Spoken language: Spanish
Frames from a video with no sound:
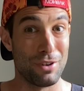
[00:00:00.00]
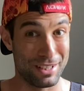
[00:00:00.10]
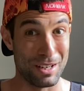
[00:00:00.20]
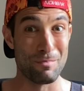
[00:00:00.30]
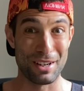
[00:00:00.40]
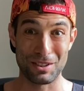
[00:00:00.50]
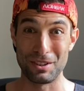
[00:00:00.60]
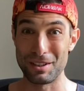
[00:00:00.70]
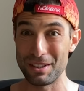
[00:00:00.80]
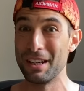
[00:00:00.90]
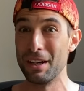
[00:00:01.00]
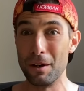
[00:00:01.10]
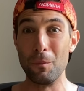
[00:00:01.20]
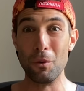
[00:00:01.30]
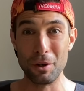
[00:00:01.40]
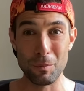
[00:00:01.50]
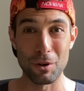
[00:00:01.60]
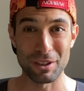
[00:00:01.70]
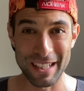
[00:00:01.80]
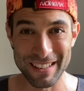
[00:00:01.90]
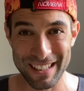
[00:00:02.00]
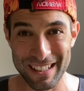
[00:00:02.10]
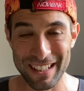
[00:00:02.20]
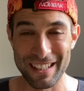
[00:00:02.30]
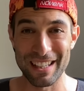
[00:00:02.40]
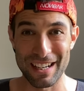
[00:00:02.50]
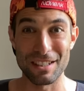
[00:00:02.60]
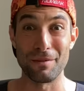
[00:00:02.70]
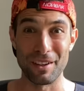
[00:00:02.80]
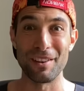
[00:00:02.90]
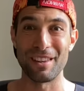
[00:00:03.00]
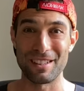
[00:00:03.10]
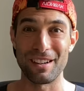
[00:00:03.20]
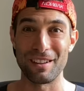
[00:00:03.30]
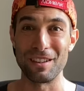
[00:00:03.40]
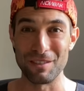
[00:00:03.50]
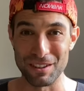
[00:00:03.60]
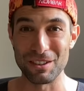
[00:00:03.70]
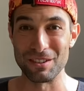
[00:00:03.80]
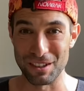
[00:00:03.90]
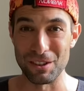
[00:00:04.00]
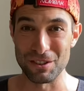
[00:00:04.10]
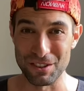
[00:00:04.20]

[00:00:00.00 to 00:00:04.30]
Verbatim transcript: unas impresiones muy importantes de, de, las diferencias de rendimiento entre los